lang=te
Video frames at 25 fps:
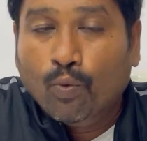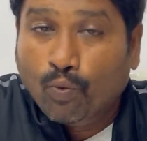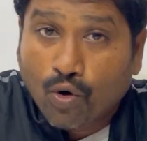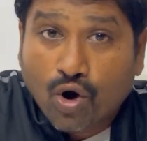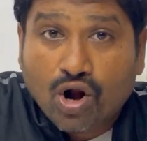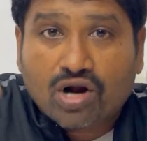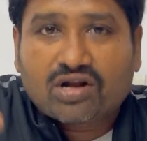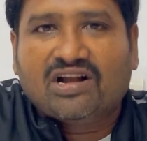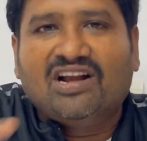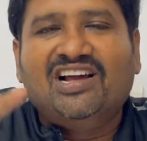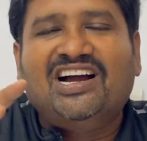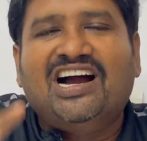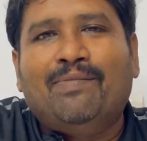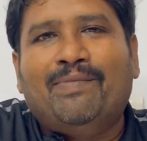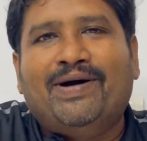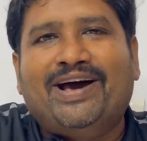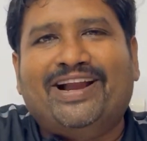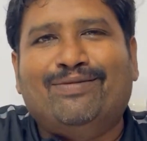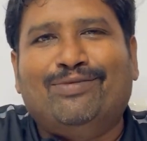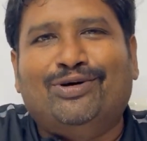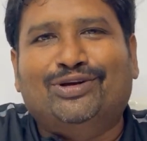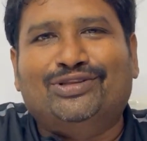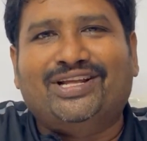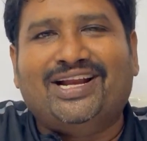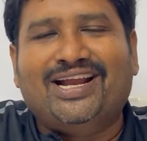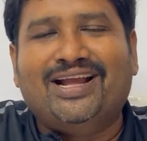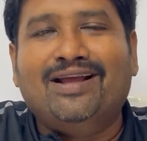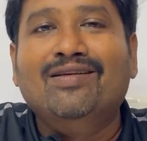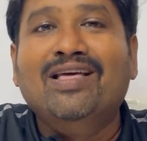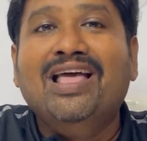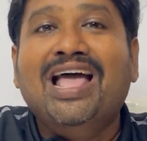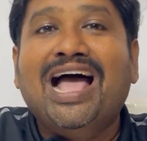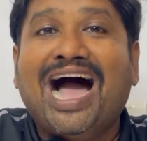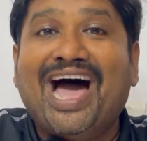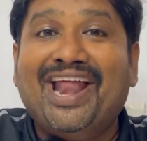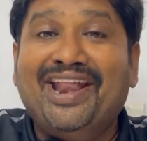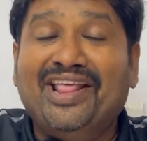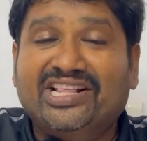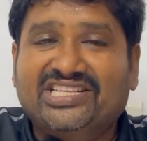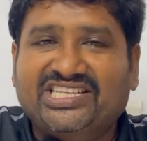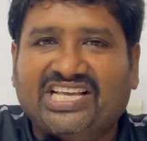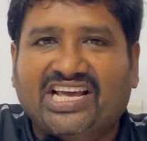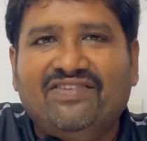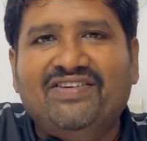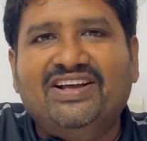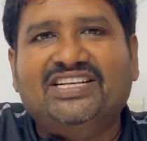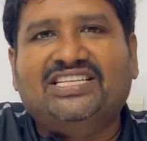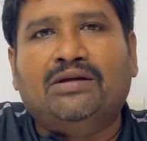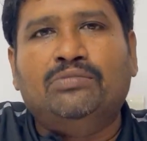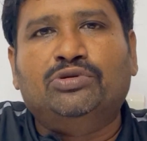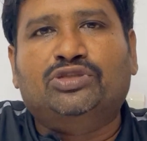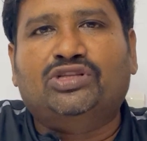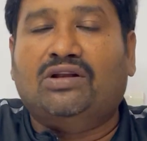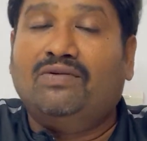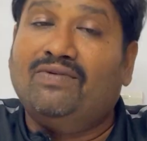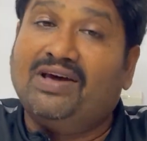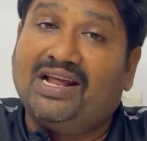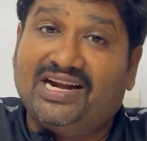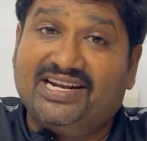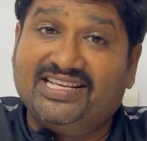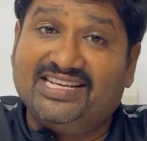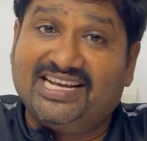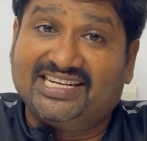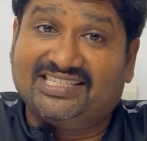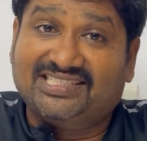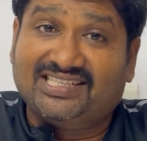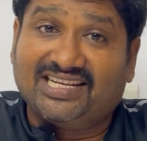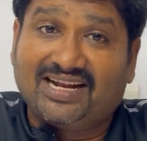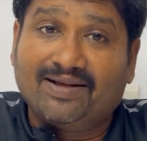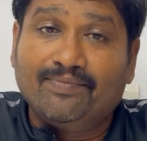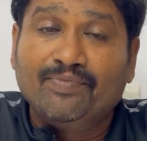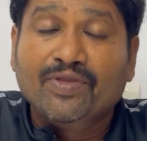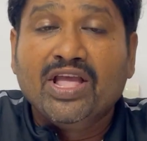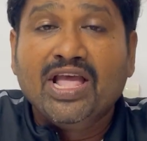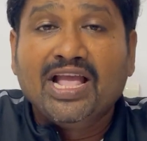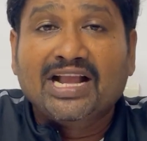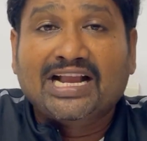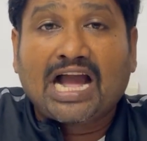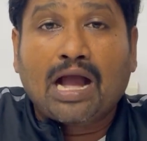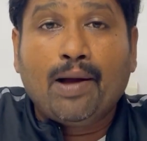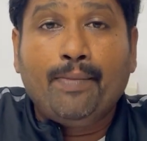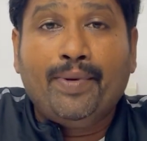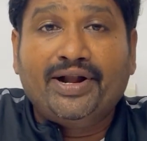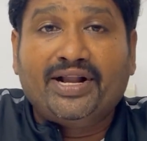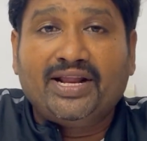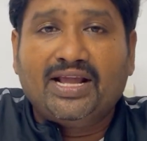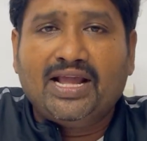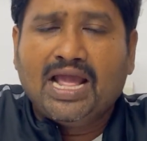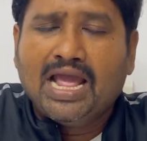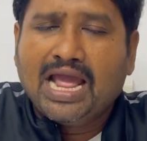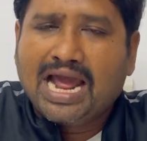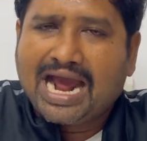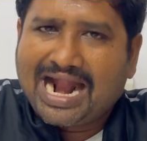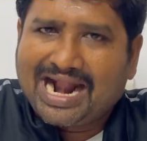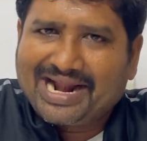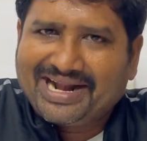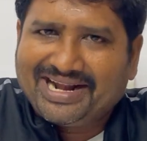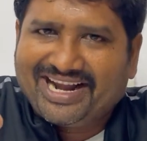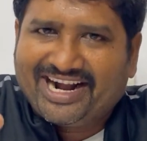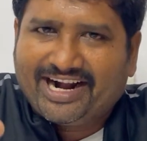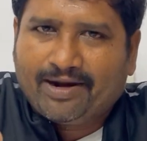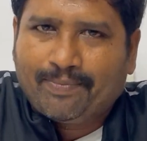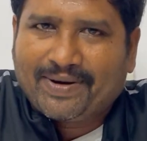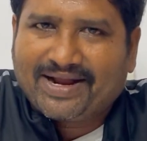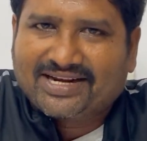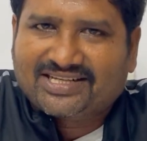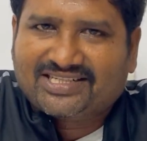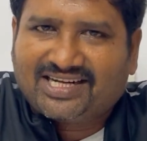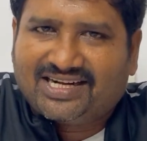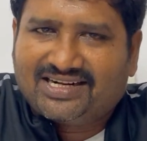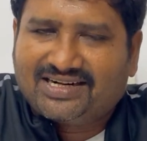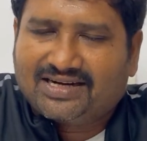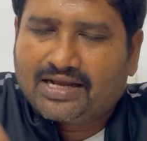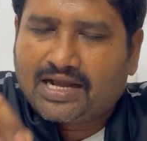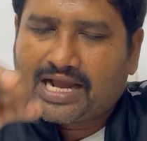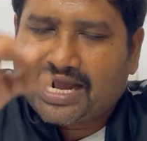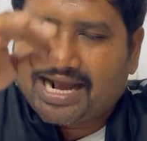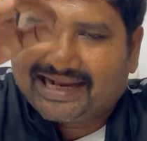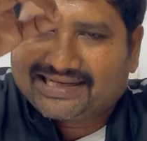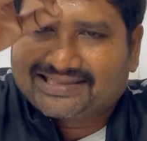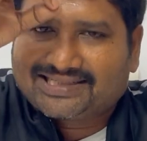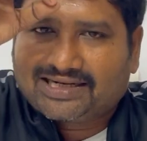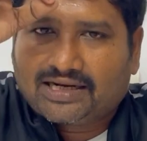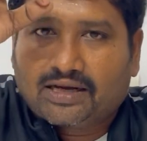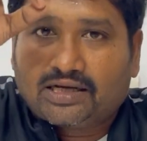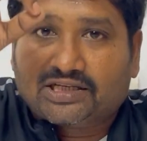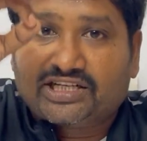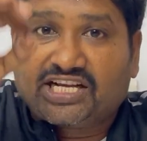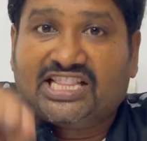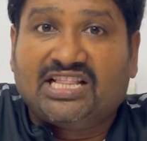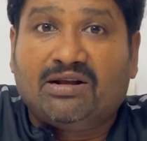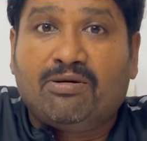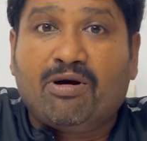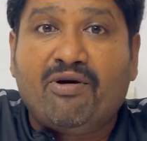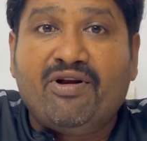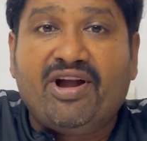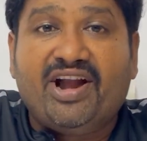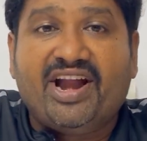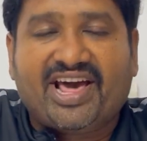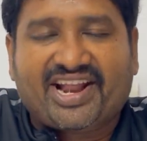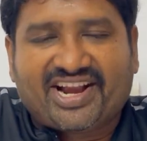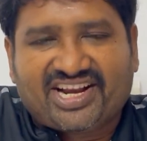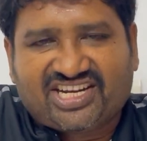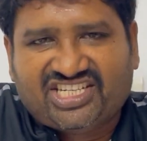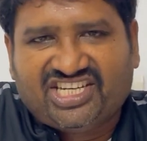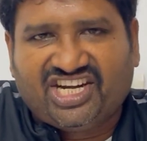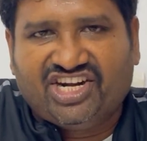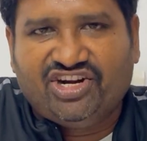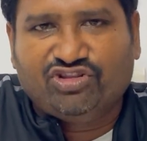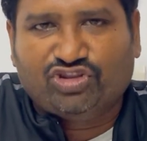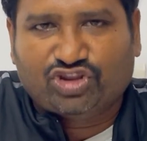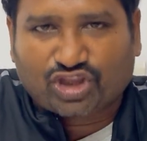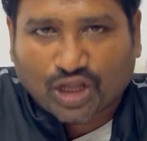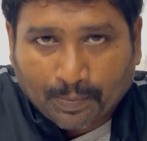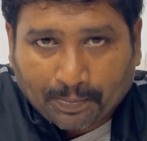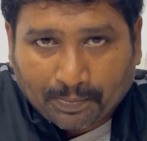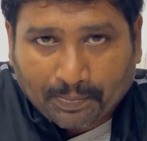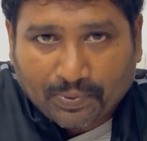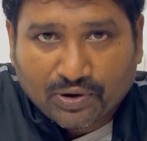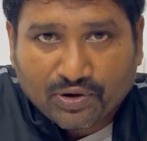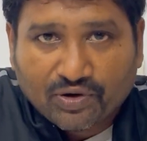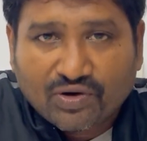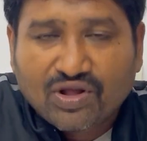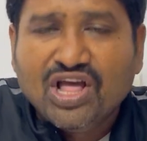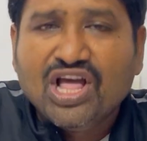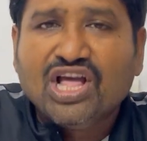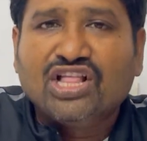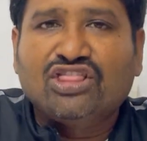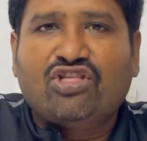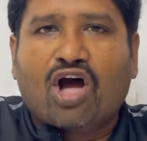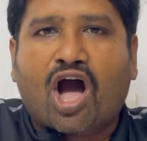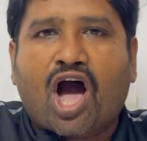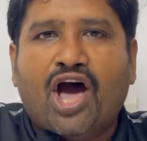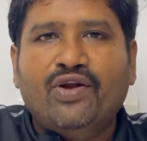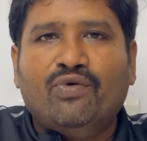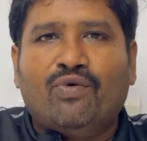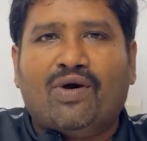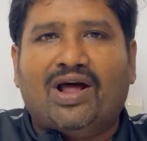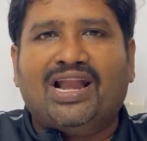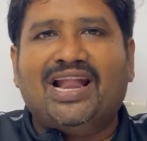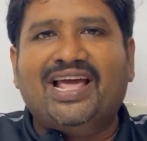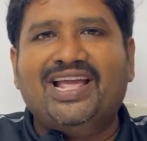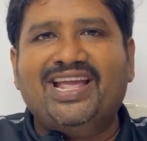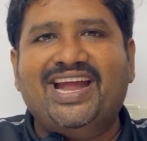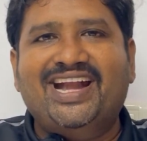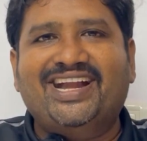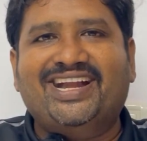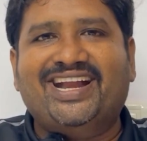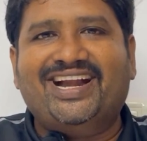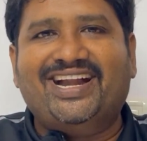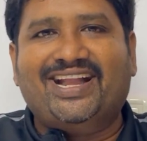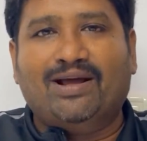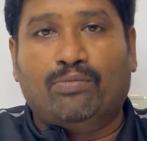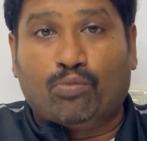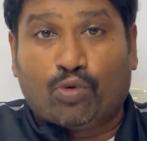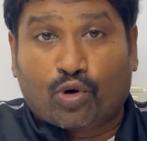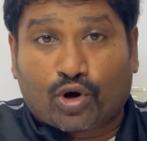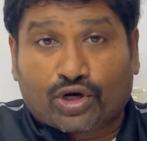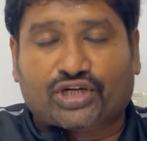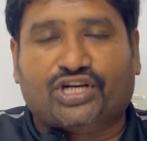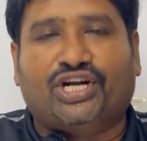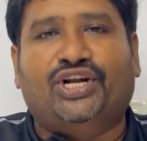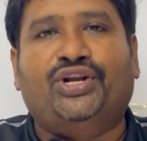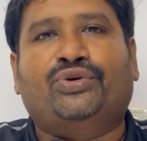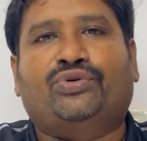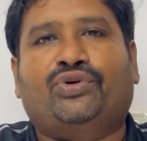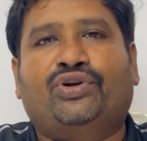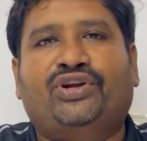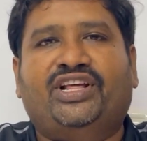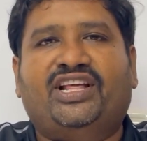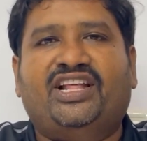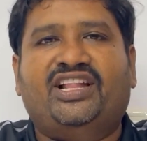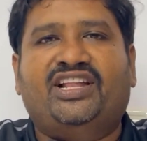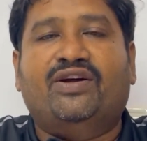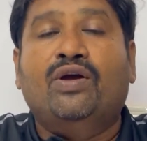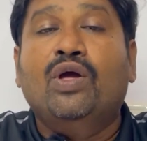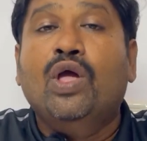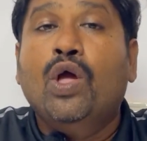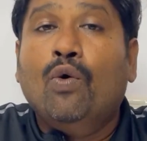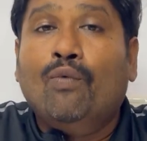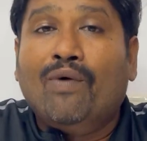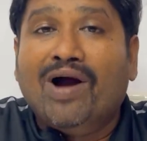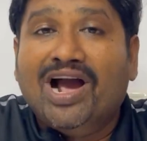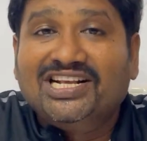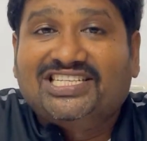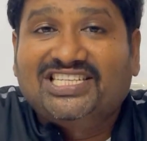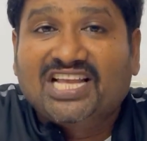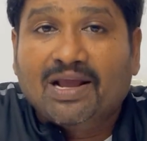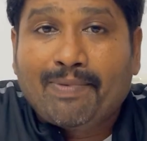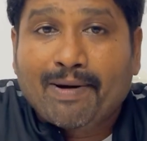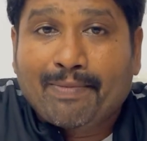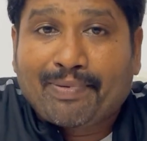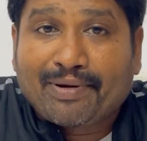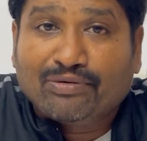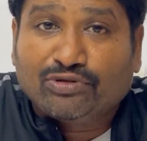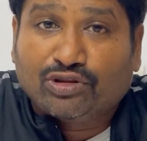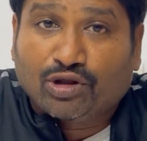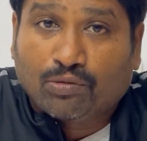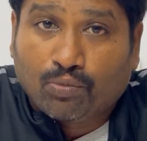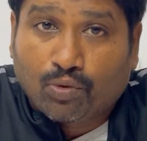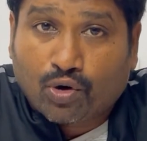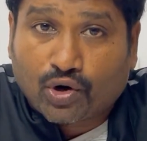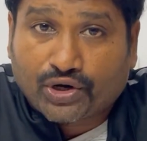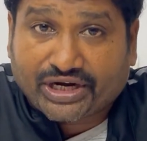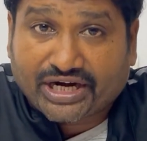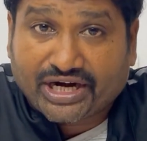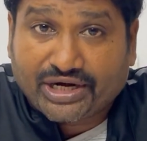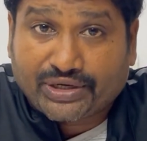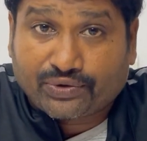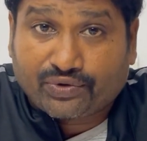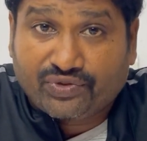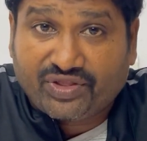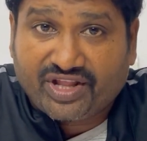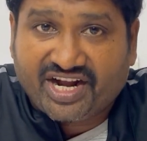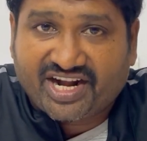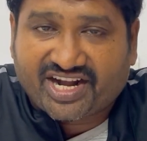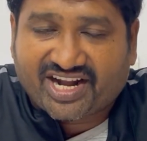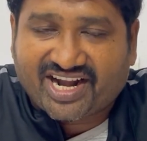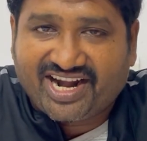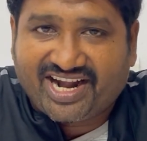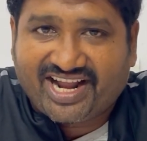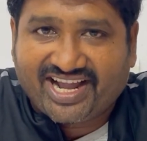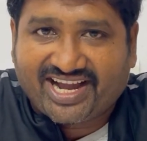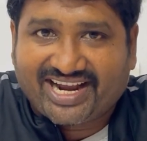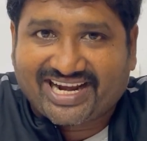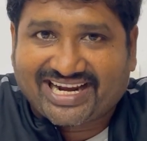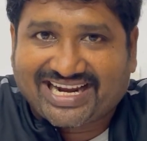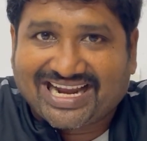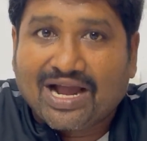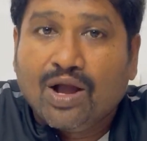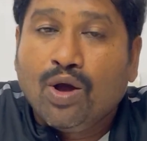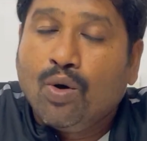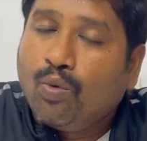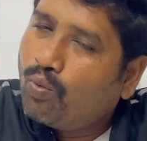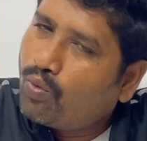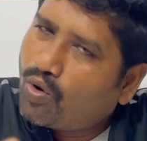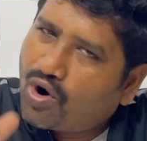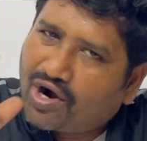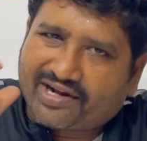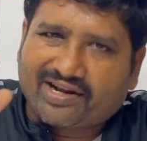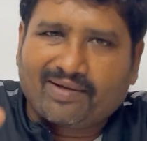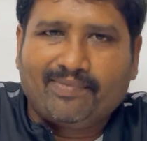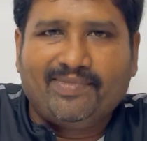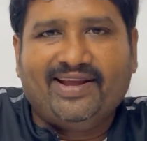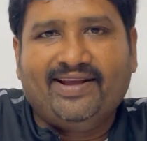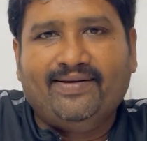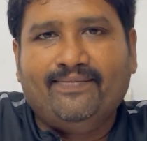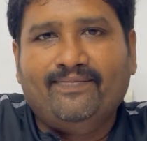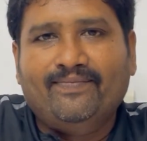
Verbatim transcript: ఓట్లుగా మారబోతున్నాయి అదే సర్వే సంస్థలు వెల్లడి చేస్తున్నాయి కాబట్టి హండ్రెడ్ పర్సెంట్ అసలు ఆ చంద్రబాబు నాయుడు అరెస్ట్ చేయడం తప్పు దానివల్ల ఏంటంటే మూటగట్టుకున్నది వైసీపీ ప్రభుత్వం కట్టుకుంది ఏంటంటే కనుక ఓటమి